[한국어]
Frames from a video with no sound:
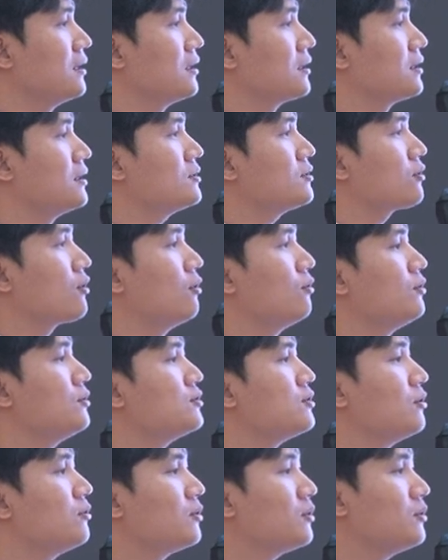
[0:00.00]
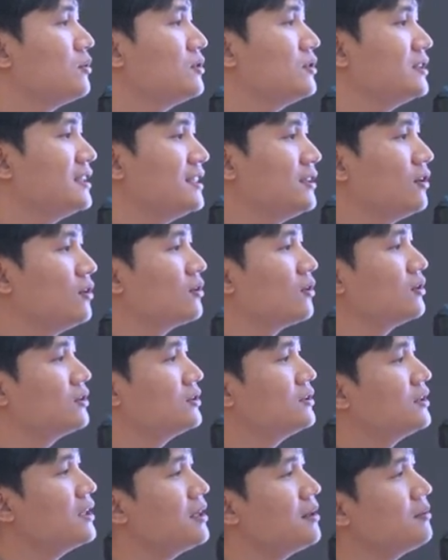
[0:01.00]
그래서 결론적으로는 이런
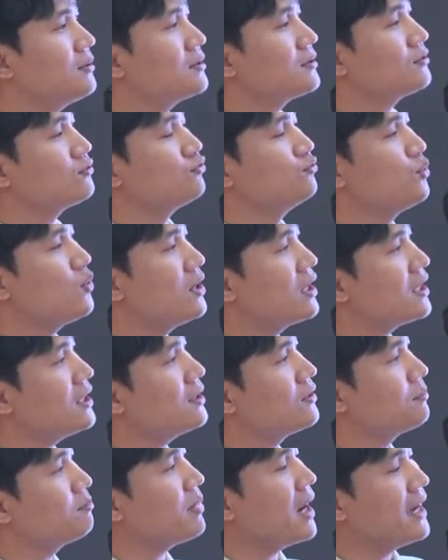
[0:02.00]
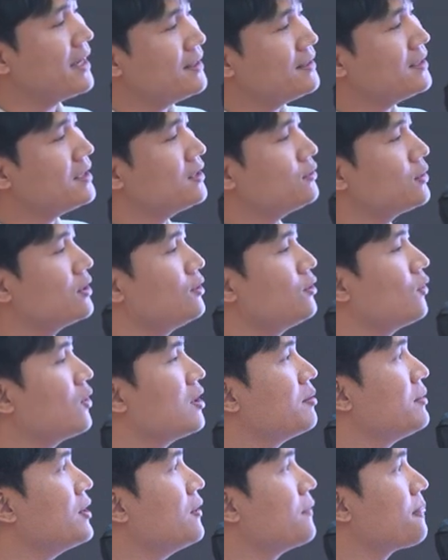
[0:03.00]
것들에 중요하게 바인딩이 되려고
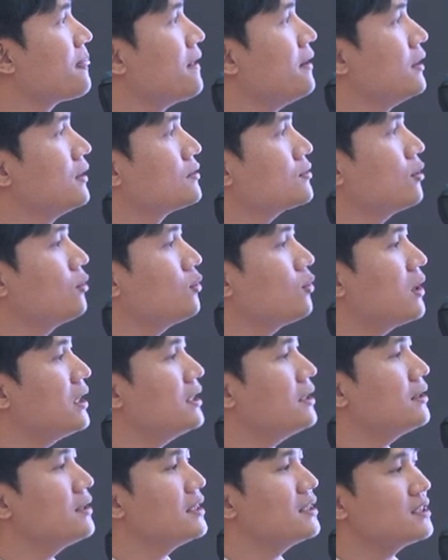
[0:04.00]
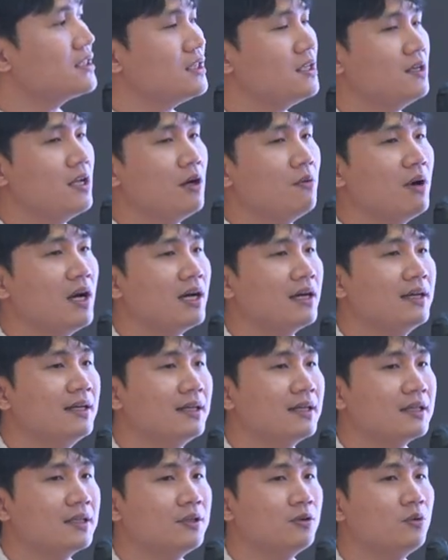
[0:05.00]
하면 서로 간에 대한 신뢰와
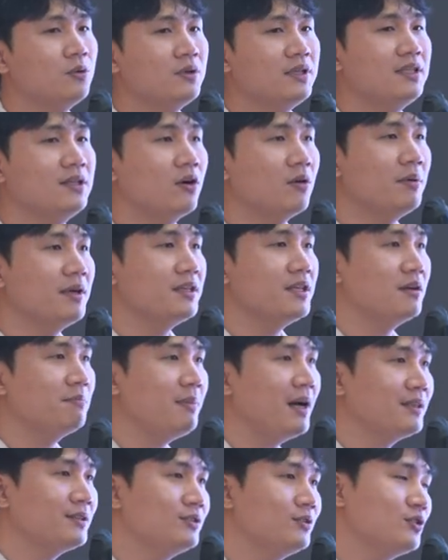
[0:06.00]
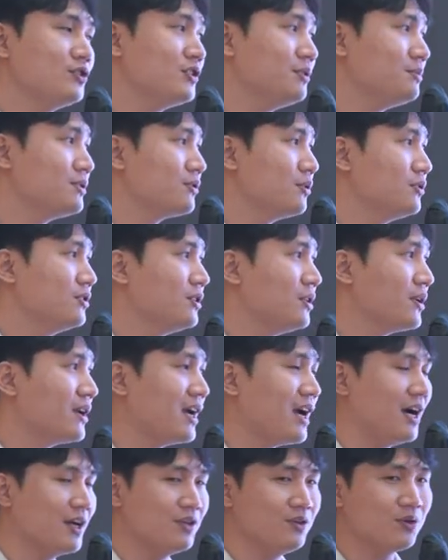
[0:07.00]
그리고 이 업에 대한 파트너십이 저는 되게
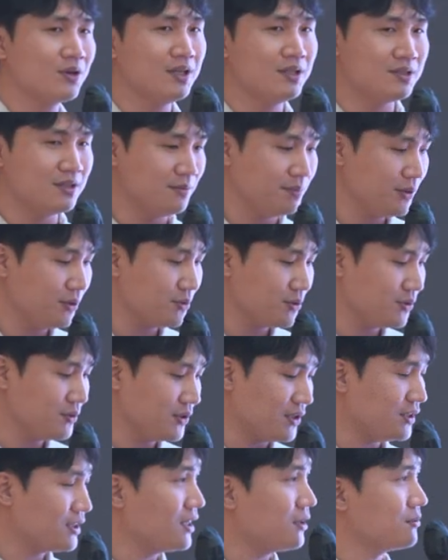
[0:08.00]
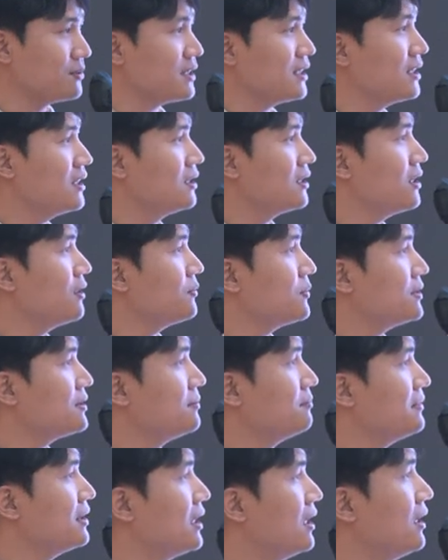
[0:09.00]
강력해질 필요성이 있다고 생각을 하고
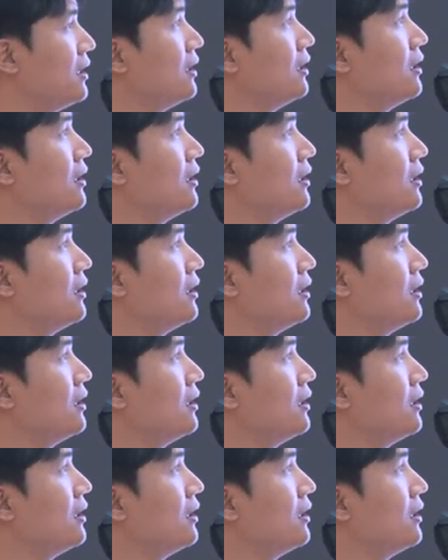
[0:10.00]
있습니다.